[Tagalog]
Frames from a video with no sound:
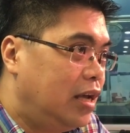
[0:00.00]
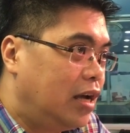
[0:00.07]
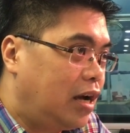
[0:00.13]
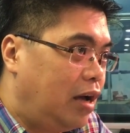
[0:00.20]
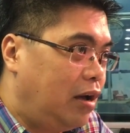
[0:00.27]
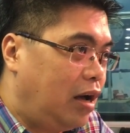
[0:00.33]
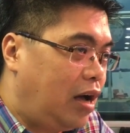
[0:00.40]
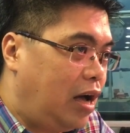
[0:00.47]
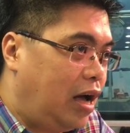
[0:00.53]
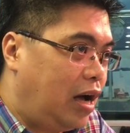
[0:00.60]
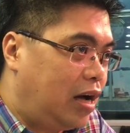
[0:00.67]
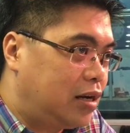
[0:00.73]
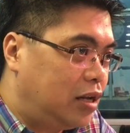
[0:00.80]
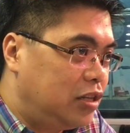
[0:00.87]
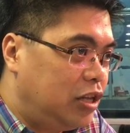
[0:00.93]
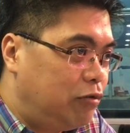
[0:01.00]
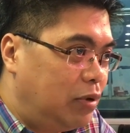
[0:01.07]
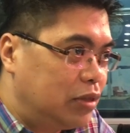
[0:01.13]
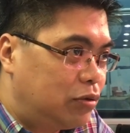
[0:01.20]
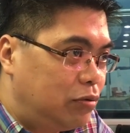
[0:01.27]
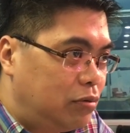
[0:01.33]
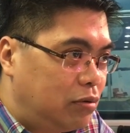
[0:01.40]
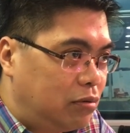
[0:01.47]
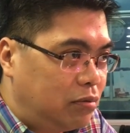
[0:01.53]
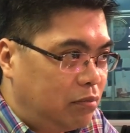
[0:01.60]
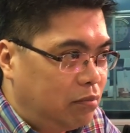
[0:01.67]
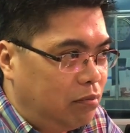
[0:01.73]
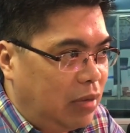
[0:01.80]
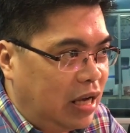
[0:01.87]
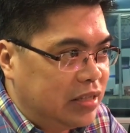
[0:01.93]
ka, uh, karaniwan to,
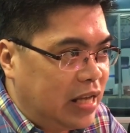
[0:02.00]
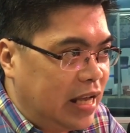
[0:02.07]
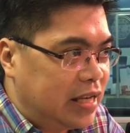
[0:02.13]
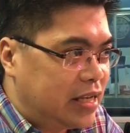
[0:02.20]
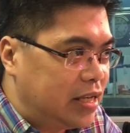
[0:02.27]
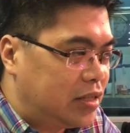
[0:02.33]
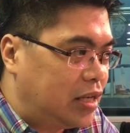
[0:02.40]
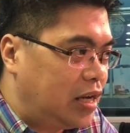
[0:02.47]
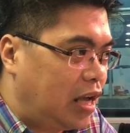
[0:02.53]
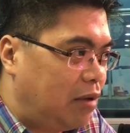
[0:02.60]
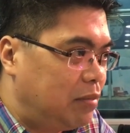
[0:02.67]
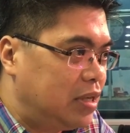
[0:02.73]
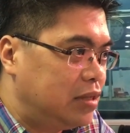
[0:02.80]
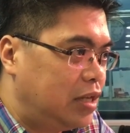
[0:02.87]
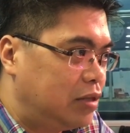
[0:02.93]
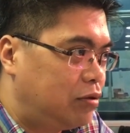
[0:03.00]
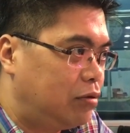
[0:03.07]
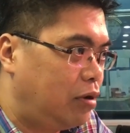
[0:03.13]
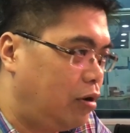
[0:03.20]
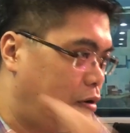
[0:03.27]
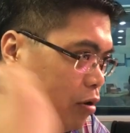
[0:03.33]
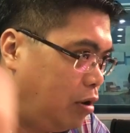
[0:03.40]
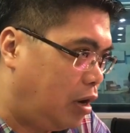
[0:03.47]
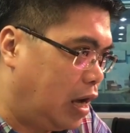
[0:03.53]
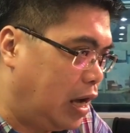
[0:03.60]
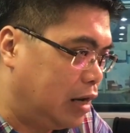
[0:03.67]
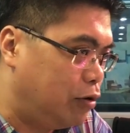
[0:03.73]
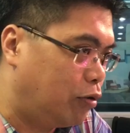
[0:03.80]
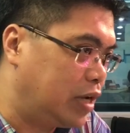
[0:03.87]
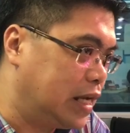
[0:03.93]
mga nakikita namin dito, uh,
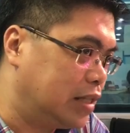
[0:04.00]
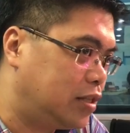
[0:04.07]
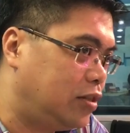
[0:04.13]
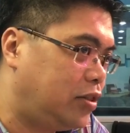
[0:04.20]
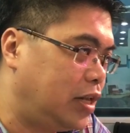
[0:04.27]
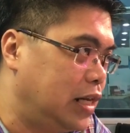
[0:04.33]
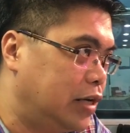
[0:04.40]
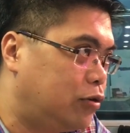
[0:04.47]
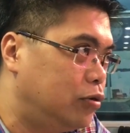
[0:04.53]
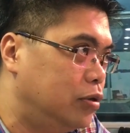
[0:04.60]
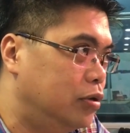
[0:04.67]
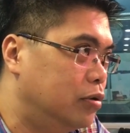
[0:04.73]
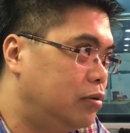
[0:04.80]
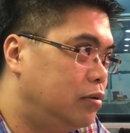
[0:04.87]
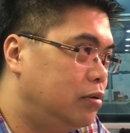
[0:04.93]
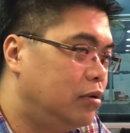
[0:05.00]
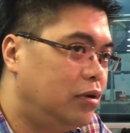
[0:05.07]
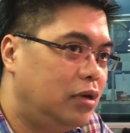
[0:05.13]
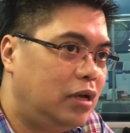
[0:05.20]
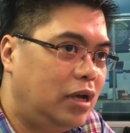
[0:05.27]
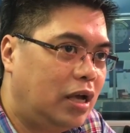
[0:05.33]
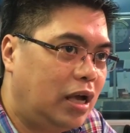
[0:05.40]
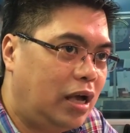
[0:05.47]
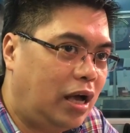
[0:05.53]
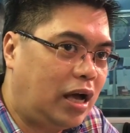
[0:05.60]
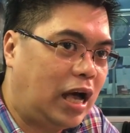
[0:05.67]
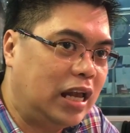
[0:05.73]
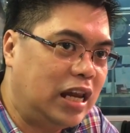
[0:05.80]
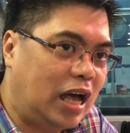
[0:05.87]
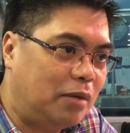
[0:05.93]
located sa likod, no?
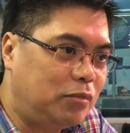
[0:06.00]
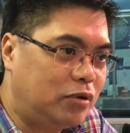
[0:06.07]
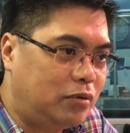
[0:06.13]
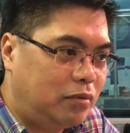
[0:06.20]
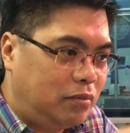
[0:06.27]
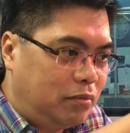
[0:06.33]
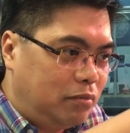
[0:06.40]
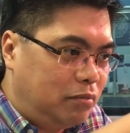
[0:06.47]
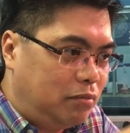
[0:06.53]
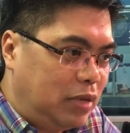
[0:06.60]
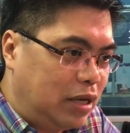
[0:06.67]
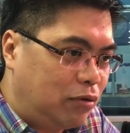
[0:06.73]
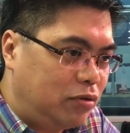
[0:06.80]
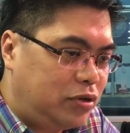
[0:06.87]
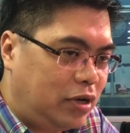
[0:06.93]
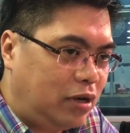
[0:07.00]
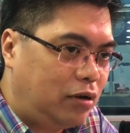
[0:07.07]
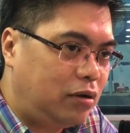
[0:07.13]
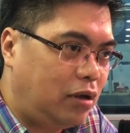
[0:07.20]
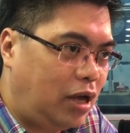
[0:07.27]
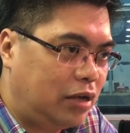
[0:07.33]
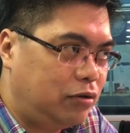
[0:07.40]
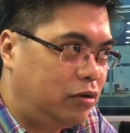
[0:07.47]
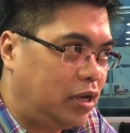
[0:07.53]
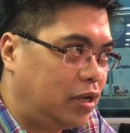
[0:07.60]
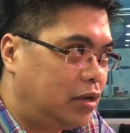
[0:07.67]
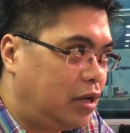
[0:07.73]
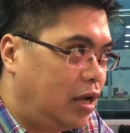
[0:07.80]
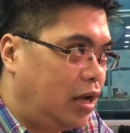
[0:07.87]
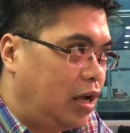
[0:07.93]
Akala mo, meron siyang, ano eh,
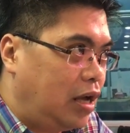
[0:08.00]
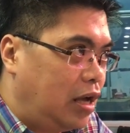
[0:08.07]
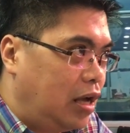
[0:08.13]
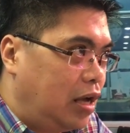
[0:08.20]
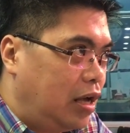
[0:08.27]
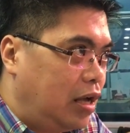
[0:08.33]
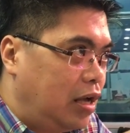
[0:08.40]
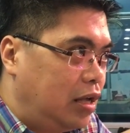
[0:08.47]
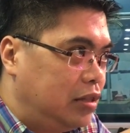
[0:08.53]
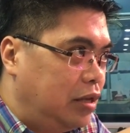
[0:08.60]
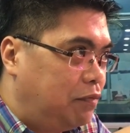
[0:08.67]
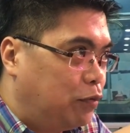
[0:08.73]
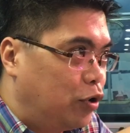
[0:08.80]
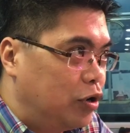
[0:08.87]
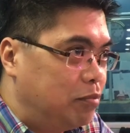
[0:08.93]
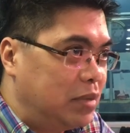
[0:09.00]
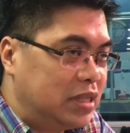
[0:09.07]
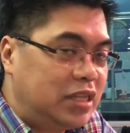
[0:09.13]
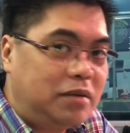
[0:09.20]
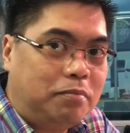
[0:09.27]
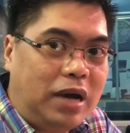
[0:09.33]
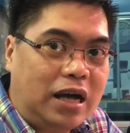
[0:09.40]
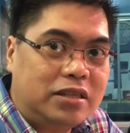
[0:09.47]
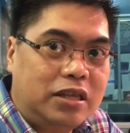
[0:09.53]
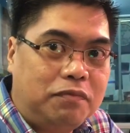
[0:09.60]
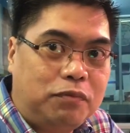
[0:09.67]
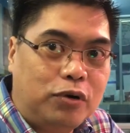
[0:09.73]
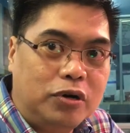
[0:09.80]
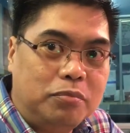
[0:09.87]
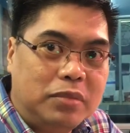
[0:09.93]
uh, deformity, back
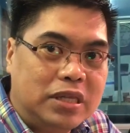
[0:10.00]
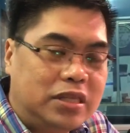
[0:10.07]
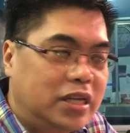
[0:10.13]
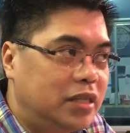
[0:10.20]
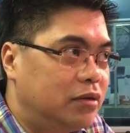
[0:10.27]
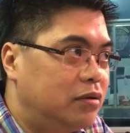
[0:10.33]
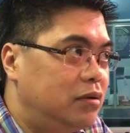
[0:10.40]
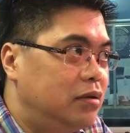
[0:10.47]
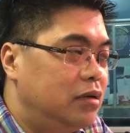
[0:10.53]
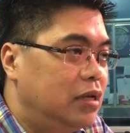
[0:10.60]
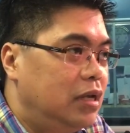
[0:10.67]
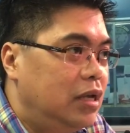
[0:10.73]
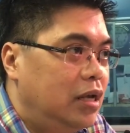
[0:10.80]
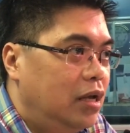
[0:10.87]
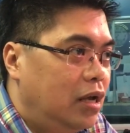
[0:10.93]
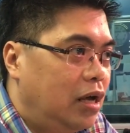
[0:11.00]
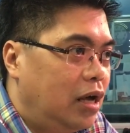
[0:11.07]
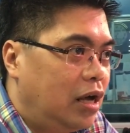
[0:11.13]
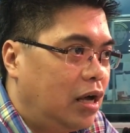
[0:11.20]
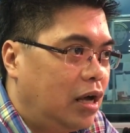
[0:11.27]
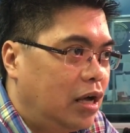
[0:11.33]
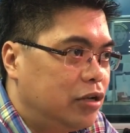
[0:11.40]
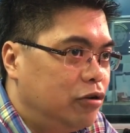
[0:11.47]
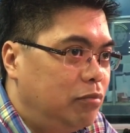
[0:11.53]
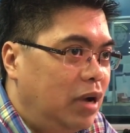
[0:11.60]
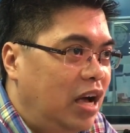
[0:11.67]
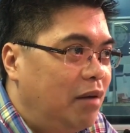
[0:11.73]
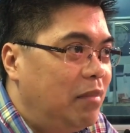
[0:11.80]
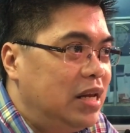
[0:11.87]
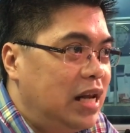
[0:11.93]
deformity, no? Uh, yung
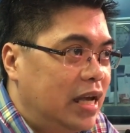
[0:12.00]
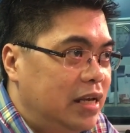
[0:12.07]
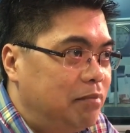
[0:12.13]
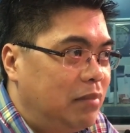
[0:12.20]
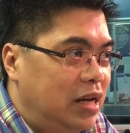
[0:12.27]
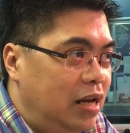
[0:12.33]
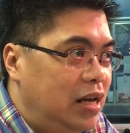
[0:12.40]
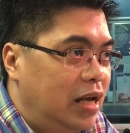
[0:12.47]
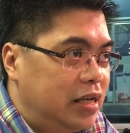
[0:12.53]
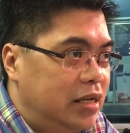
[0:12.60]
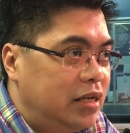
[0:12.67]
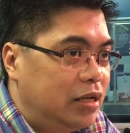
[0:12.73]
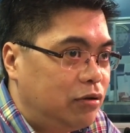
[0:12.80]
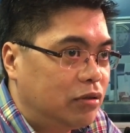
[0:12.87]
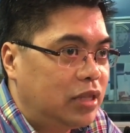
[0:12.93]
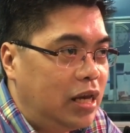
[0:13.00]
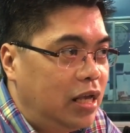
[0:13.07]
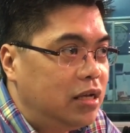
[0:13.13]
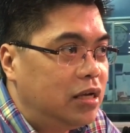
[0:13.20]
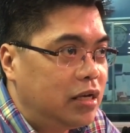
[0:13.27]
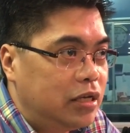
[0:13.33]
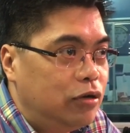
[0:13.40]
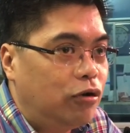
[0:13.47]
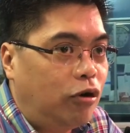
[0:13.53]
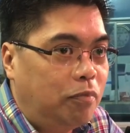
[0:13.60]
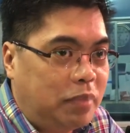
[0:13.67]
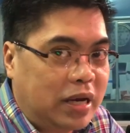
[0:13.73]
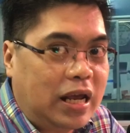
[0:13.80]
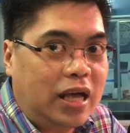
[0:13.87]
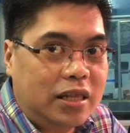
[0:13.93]
mga malaki, malalaking ganun, talagang
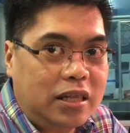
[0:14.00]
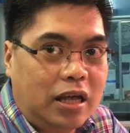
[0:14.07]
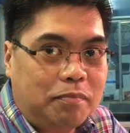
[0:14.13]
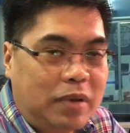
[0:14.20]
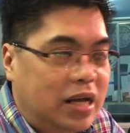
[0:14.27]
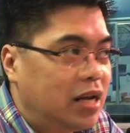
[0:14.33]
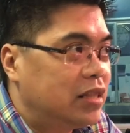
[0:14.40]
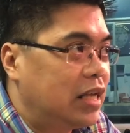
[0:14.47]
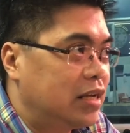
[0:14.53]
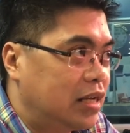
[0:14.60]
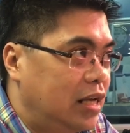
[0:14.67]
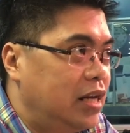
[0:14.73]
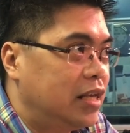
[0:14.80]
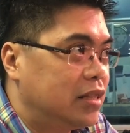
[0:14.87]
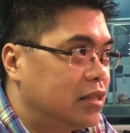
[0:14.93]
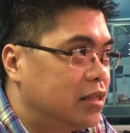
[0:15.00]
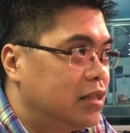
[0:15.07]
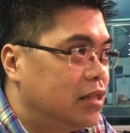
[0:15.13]
inooperahan na para tanggalin.